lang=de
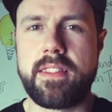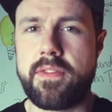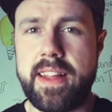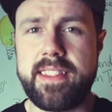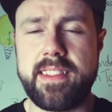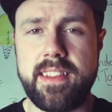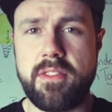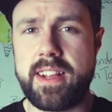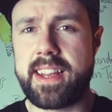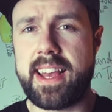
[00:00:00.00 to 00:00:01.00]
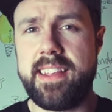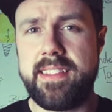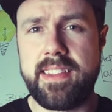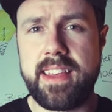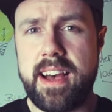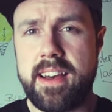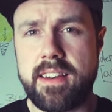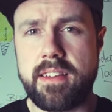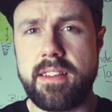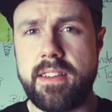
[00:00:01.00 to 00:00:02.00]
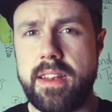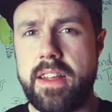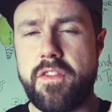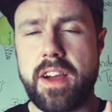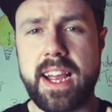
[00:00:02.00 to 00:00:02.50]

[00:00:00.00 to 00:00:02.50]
20 oder 30 Jahre in der